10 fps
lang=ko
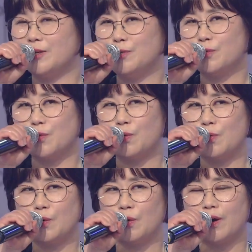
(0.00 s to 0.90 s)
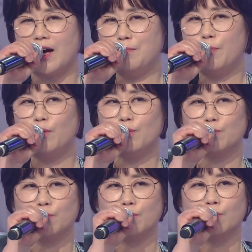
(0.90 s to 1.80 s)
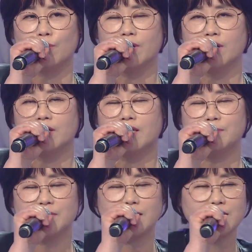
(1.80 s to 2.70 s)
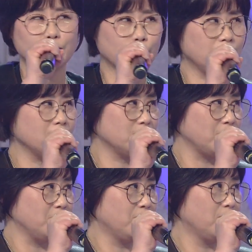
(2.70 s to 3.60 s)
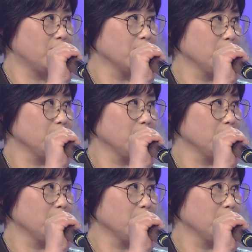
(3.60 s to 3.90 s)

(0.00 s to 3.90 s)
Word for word: 이후로 한 번도 김장을 못했어요.